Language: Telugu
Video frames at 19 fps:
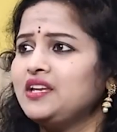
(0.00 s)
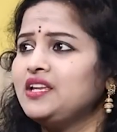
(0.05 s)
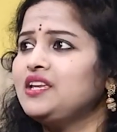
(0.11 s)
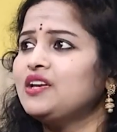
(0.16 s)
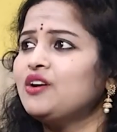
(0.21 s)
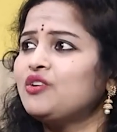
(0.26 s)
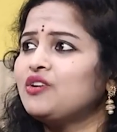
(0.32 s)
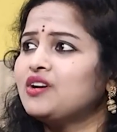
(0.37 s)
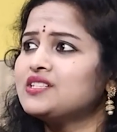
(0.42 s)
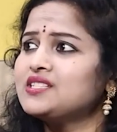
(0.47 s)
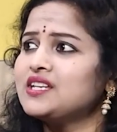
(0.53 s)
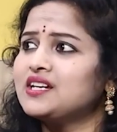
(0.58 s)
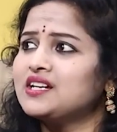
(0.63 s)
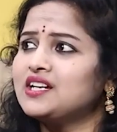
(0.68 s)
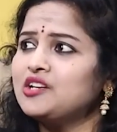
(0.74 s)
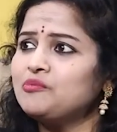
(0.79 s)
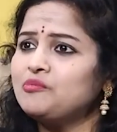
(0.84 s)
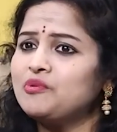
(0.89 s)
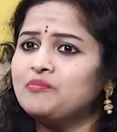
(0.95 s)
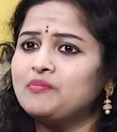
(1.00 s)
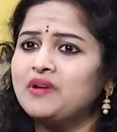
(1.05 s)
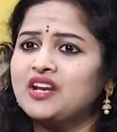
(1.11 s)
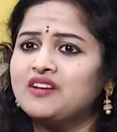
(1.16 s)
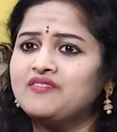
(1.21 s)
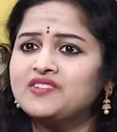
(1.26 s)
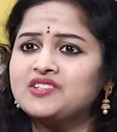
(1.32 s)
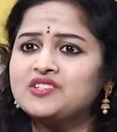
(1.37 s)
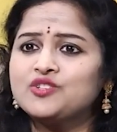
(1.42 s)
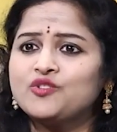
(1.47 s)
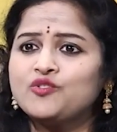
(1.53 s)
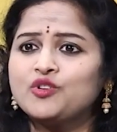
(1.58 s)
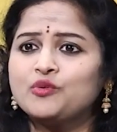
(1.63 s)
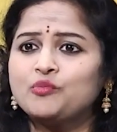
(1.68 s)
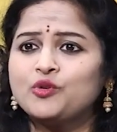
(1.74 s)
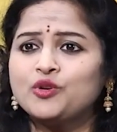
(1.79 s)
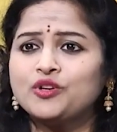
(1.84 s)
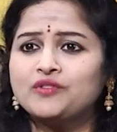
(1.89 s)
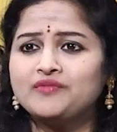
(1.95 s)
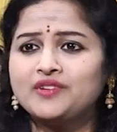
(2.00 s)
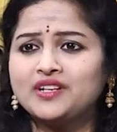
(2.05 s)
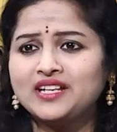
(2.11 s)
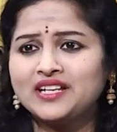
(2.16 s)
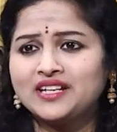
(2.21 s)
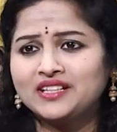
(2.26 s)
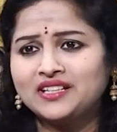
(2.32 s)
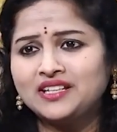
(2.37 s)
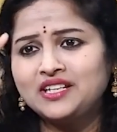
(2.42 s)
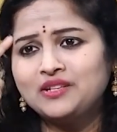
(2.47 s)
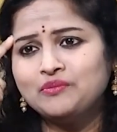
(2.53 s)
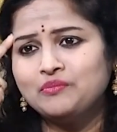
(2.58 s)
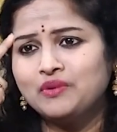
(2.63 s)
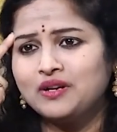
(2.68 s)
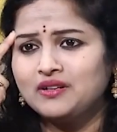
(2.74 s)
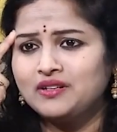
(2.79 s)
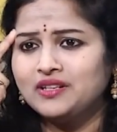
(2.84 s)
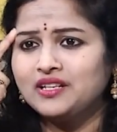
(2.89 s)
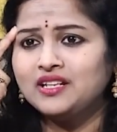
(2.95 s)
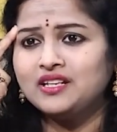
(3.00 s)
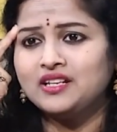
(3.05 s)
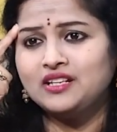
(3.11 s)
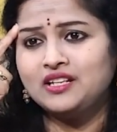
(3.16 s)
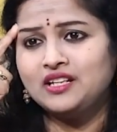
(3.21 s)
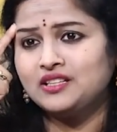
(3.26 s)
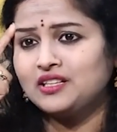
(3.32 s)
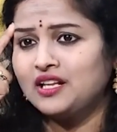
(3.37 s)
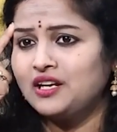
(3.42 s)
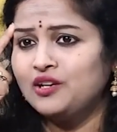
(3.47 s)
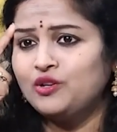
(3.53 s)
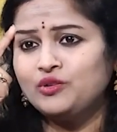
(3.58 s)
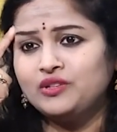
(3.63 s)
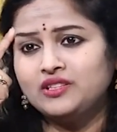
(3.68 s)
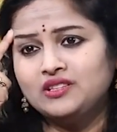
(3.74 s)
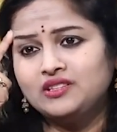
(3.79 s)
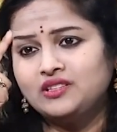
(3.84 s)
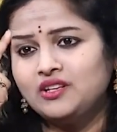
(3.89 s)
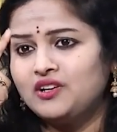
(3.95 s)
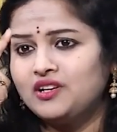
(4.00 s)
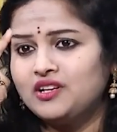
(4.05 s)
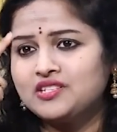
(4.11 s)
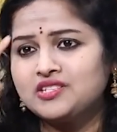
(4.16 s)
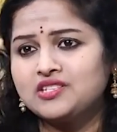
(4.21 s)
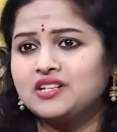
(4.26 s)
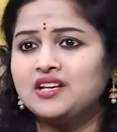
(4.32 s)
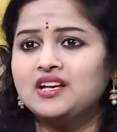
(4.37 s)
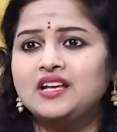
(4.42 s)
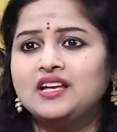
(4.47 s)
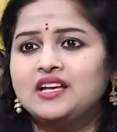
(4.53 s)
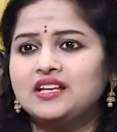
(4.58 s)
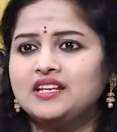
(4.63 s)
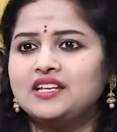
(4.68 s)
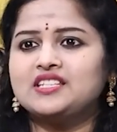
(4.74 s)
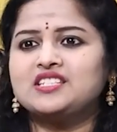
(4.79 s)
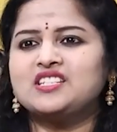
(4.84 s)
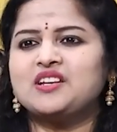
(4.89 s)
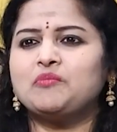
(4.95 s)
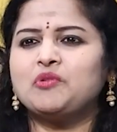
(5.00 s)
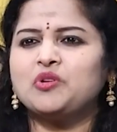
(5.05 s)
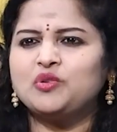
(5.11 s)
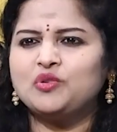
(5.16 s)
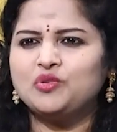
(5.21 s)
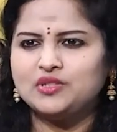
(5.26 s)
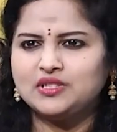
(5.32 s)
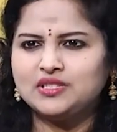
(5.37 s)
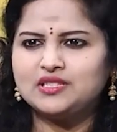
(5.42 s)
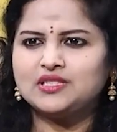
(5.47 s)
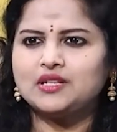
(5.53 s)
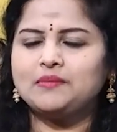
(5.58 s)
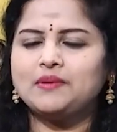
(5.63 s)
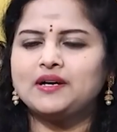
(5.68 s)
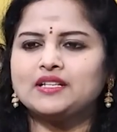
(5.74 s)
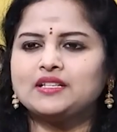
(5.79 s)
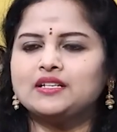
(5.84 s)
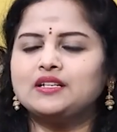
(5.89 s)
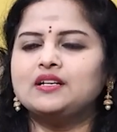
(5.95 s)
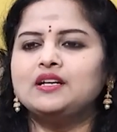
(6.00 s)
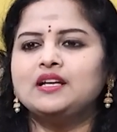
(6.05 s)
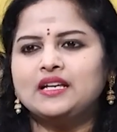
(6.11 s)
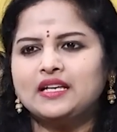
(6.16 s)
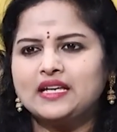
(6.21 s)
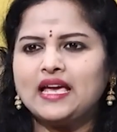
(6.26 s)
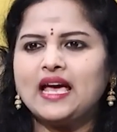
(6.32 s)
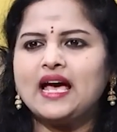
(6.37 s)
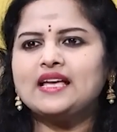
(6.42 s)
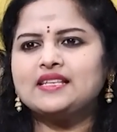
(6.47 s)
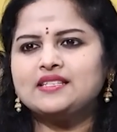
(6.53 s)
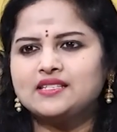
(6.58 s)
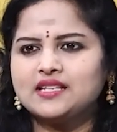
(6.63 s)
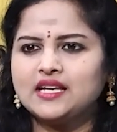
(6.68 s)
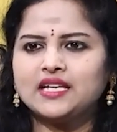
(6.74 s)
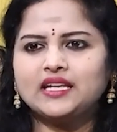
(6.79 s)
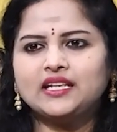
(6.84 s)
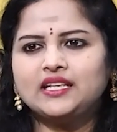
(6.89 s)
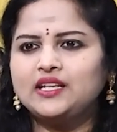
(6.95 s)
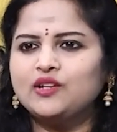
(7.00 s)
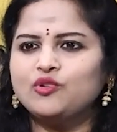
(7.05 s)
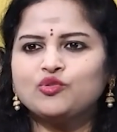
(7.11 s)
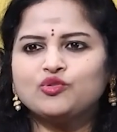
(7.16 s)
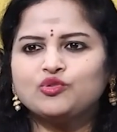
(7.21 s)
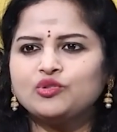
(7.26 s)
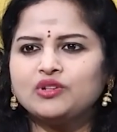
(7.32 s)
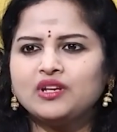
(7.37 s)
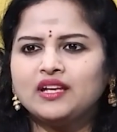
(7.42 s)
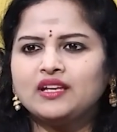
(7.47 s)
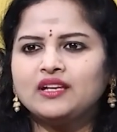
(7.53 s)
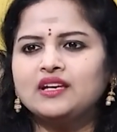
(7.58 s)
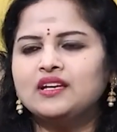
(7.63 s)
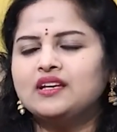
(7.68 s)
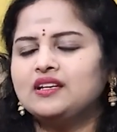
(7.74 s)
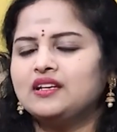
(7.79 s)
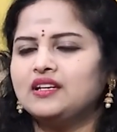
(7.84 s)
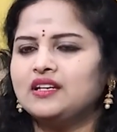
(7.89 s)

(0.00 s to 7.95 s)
నీ యొక్క సంకల్పం మేనిఫెస్ట్ అవ్వకపోవడం వల్లే కదా నీ నీ నీ తలలో ఇంత ఆలోచన నీ స్టమక్లో ఇంత బాధ గ్యాస్ ఎన్ని అవుతున్నాయి